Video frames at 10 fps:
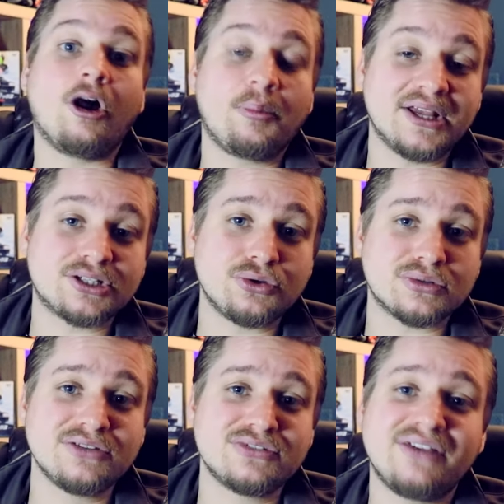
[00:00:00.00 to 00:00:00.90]
Alors bien sûr,
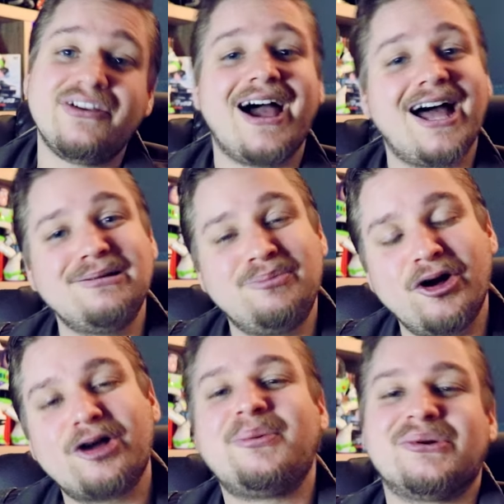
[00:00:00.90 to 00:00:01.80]
si vous avez
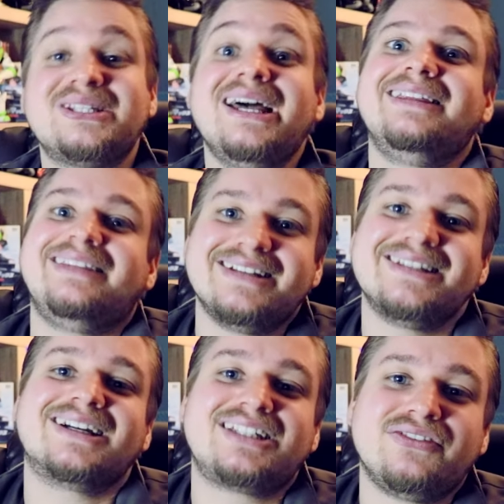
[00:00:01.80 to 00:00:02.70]
Adblock, pensez à
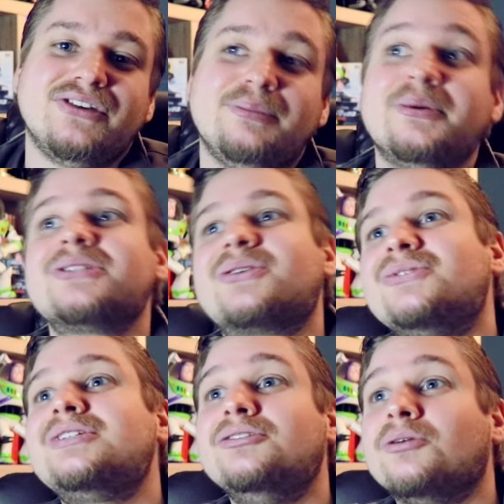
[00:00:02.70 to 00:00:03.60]
désactiver parce que
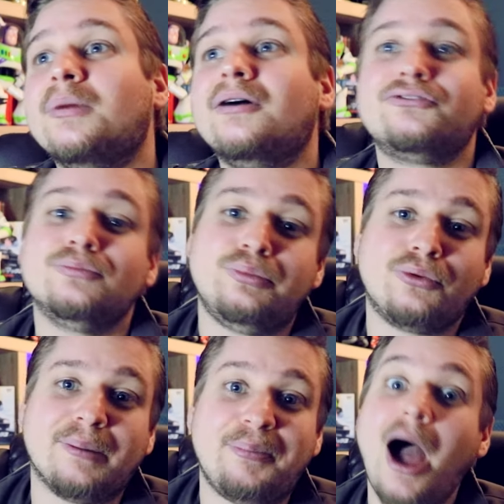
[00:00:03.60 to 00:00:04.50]
sinon, bah, vous ne
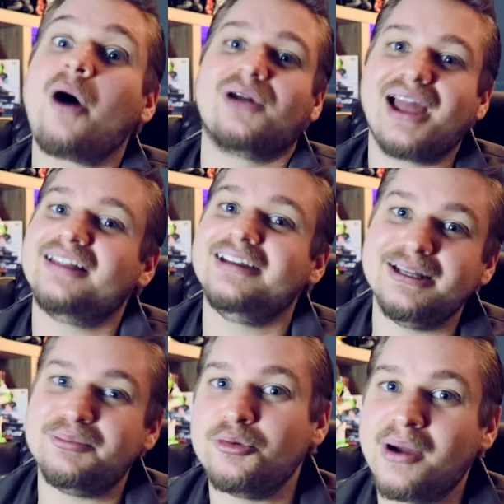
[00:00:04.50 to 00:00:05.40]
pourrez pas regarder
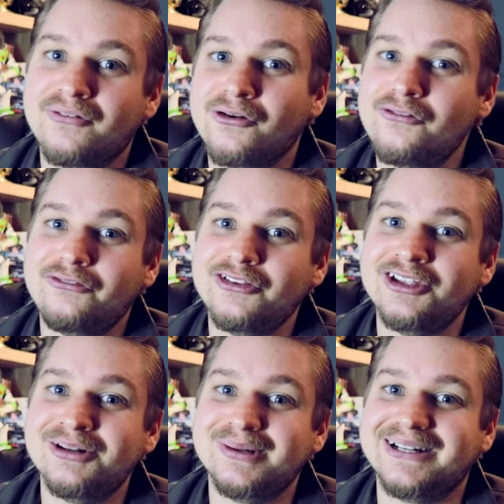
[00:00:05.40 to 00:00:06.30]
les pubs avant le
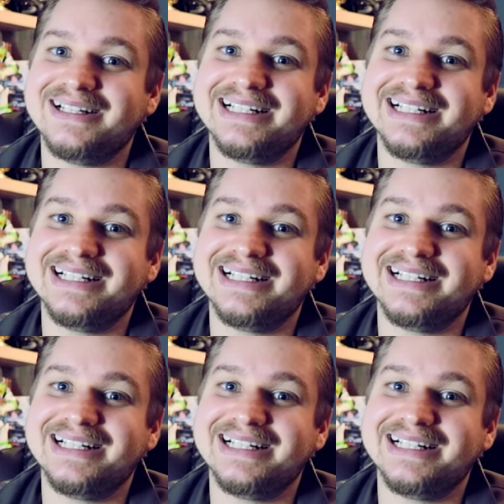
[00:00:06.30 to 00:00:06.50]
film.